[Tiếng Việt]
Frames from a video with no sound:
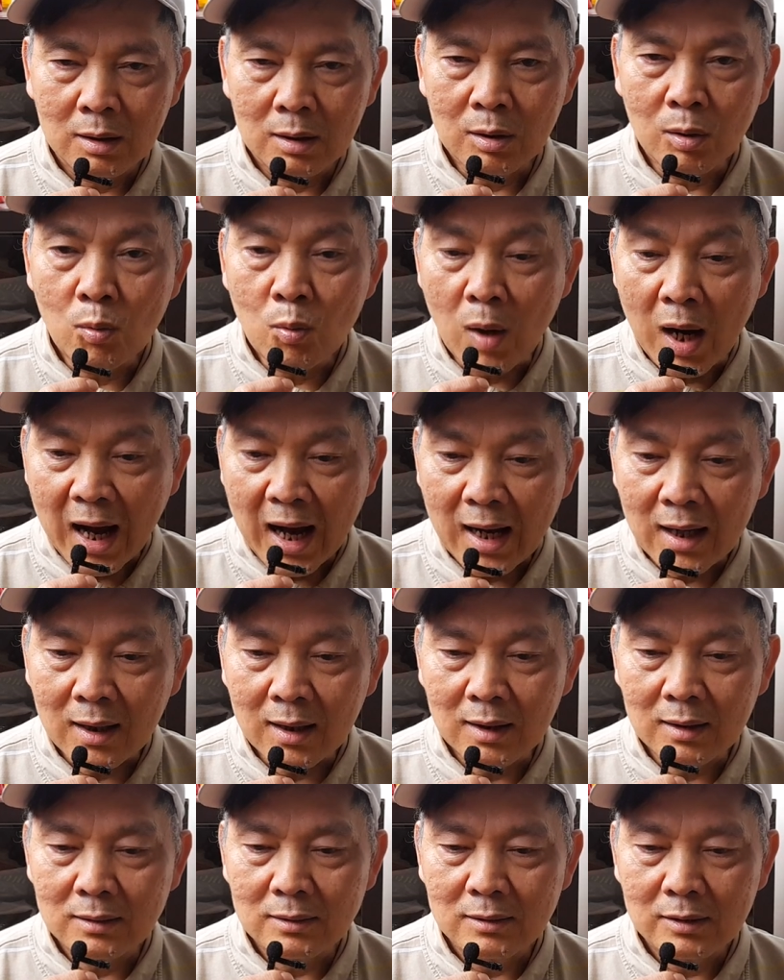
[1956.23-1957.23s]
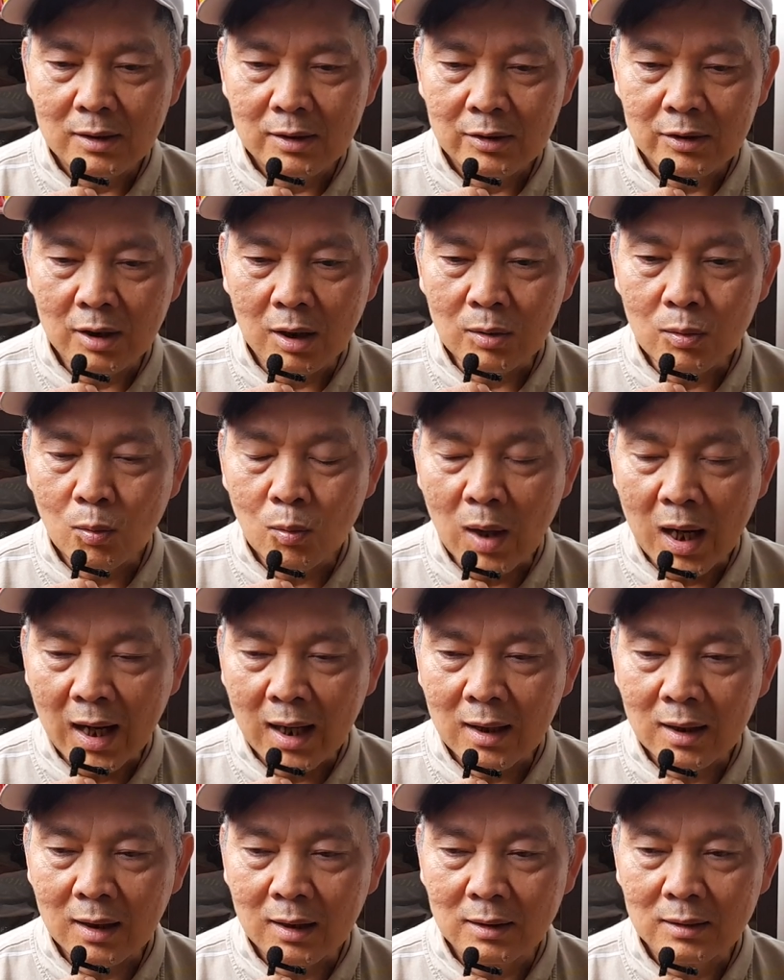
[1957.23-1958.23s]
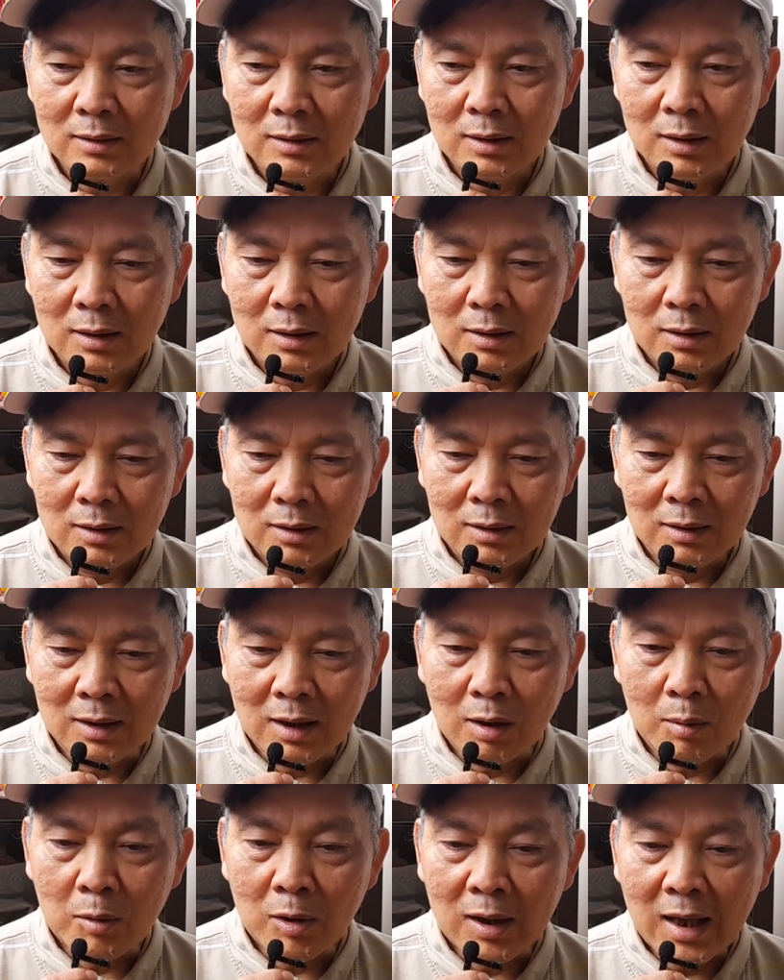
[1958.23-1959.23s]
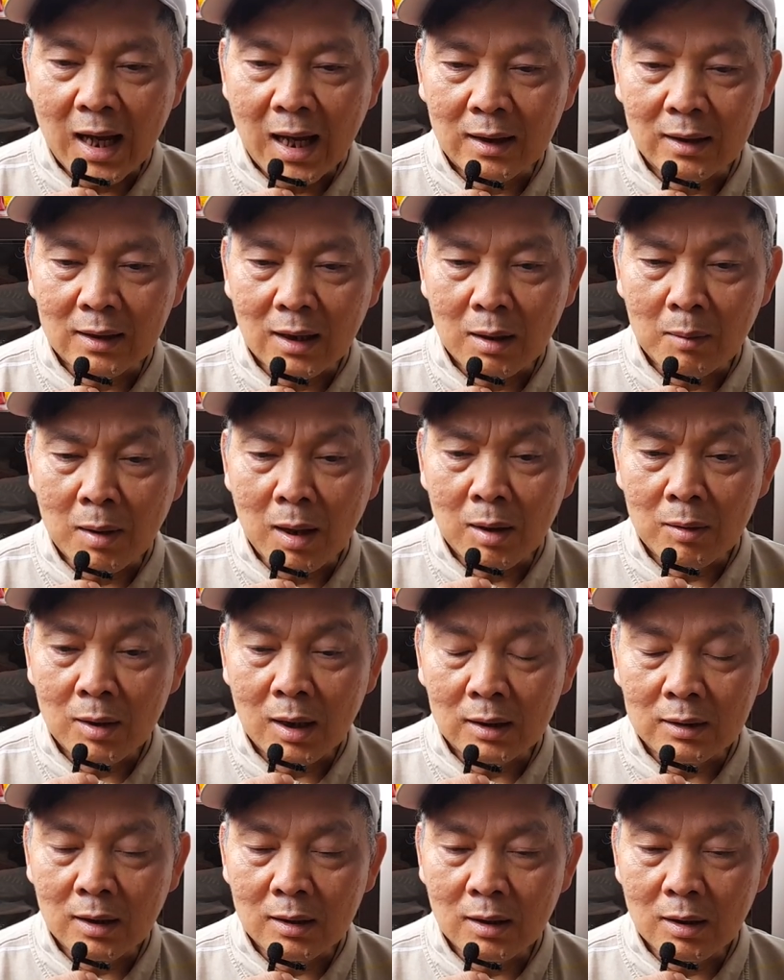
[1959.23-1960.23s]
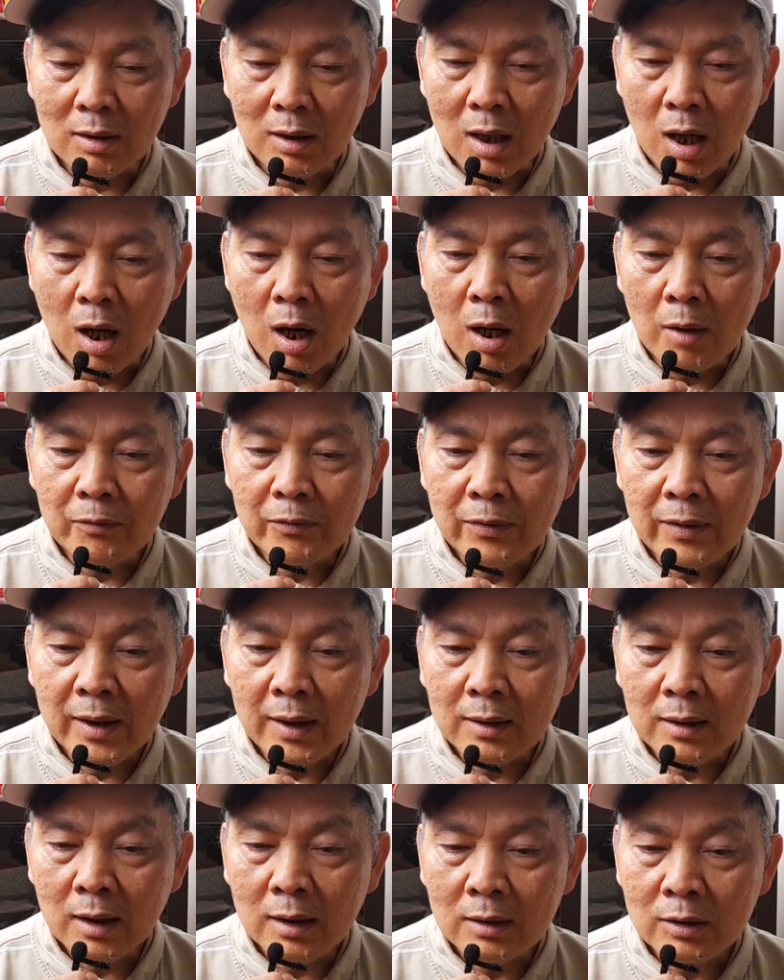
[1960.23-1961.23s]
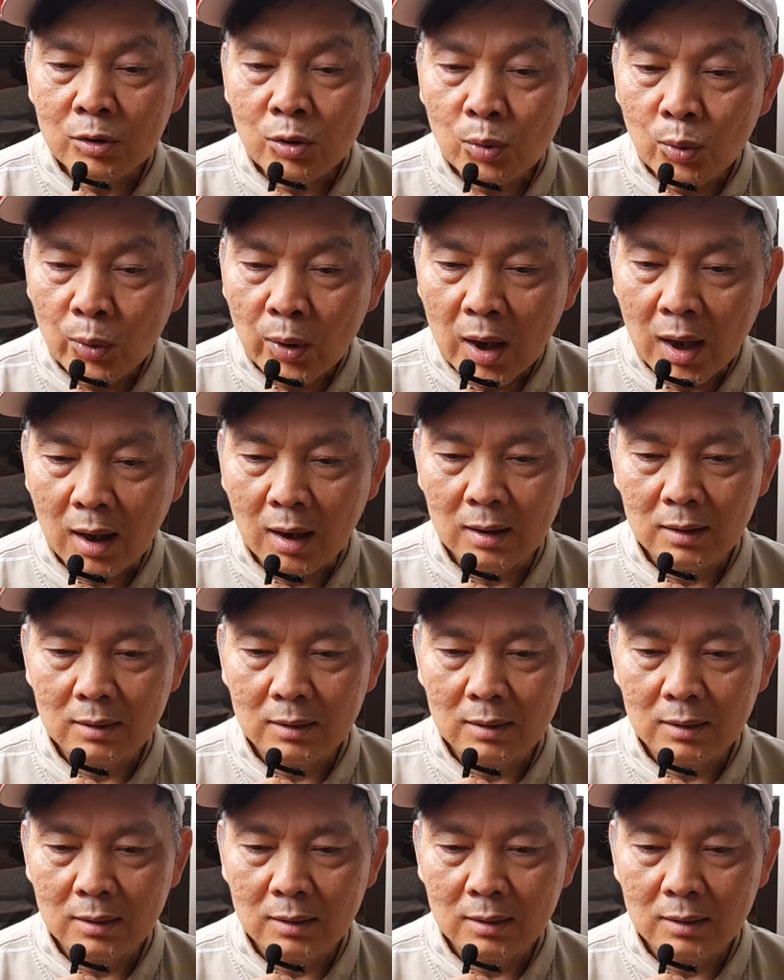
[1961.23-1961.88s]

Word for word: cứu quả ha sở cứu quả ha người ta có một ngày người ta có bảo là tiếng đức gọi là open tour